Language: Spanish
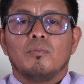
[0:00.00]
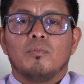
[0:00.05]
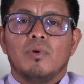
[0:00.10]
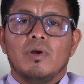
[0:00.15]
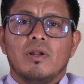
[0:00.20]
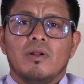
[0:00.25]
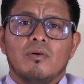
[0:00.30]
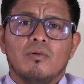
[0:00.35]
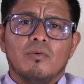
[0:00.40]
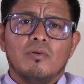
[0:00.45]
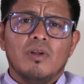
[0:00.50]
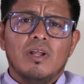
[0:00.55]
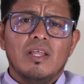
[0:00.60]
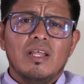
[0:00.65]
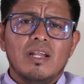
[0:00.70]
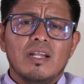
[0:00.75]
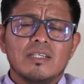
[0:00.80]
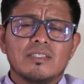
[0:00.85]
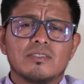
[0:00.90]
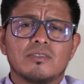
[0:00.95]
Bueno, una
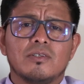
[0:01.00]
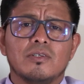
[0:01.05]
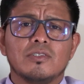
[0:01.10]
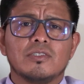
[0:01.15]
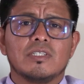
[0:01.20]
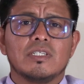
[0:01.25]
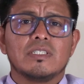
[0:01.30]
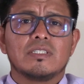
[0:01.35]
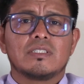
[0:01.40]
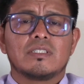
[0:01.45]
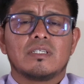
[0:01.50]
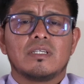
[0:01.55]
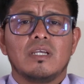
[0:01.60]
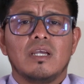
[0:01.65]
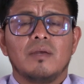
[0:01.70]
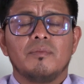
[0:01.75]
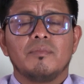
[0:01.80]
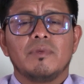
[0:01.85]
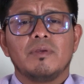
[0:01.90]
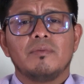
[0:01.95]
de las cosas
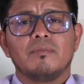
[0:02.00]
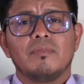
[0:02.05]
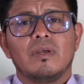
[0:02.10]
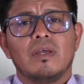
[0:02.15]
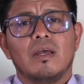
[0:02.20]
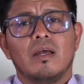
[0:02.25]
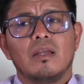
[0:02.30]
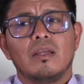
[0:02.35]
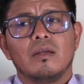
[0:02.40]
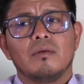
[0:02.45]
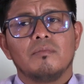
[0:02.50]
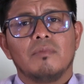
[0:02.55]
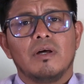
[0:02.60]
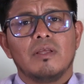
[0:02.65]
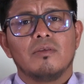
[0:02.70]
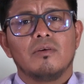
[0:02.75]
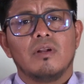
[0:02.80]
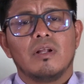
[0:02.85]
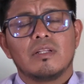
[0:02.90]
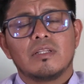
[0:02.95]
que a mí me ha
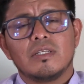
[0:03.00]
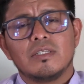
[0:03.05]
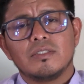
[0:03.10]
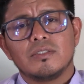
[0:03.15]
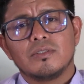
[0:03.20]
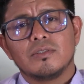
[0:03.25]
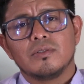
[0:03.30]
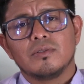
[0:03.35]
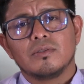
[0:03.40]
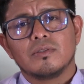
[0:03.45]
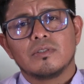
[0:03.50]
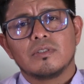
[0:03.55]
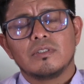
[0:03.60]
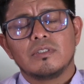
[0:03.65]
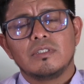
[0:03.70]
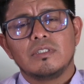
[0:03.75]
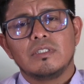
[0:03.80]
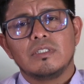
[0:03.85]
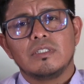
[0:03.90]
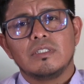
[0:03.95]
llamado la atención
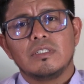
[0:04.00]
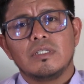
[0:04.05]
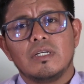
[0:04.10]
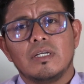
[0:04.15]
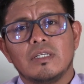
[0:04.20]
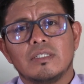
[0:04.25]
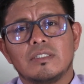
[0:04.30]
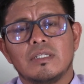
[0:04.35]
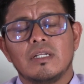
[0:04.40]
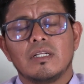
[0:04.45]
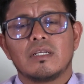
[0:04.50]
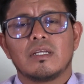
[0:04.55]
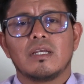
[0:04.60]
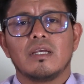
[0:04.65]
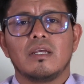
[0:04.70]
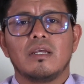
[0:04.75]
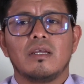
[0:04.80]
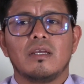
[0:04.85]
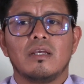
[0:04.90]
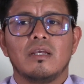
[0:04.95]
y es el
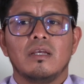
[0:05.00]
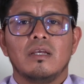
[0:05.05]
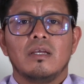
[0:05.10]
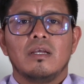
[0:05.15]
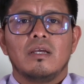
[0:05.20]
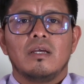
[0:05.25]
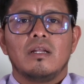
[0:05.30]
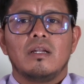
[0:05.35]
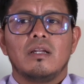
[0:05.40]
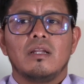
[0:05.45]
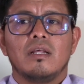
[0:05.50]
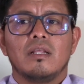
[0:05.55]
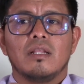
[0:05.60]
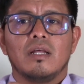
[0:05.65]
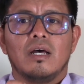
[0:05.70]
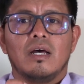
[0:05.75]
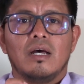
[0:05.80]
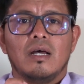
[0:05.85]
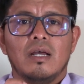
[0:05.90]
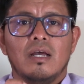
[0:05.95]
que le
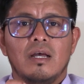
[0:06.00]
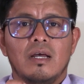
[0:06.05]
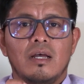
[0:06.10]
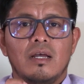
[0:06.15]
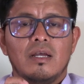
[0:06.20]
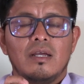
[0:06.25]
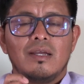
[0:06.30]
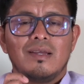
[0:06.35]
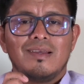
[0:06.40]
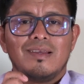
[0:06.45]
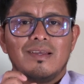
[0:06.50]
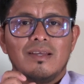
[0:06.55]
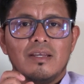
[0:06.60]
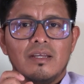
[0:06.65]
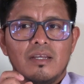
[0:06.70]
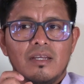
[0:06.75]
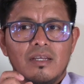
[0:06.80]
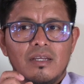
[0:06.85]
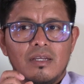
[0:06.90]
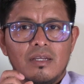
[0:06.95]
da
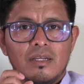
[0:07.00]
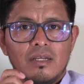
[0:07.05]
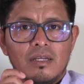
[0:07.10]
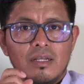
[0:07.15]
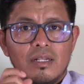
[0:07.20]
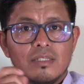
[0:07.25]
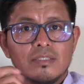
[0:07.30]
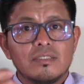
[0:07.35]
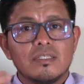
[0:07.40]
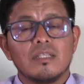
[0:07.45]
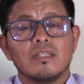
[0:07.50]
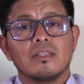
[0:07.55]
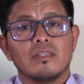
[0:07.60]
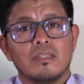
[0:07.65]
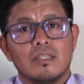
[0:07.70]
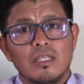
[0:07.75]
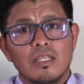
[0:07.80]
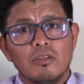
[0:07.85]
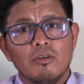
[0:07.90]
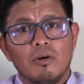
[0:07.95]
el
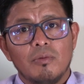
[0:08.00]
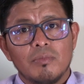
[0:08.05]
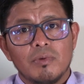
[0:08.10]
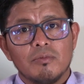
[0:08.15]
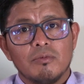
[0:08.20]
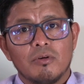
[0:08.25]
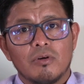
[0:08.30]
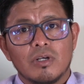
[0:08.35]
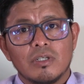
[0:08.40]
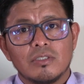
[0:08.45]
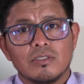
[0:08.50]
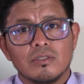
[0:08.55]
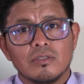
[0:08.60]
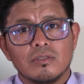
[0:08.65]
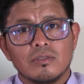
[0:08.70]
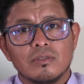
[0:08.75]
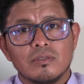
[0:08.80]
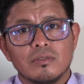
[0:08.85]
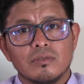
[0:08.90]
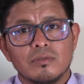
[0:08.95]
sentido a mi
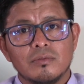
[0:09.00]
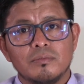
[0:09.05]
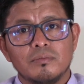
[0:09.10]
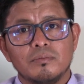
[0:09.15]
vocación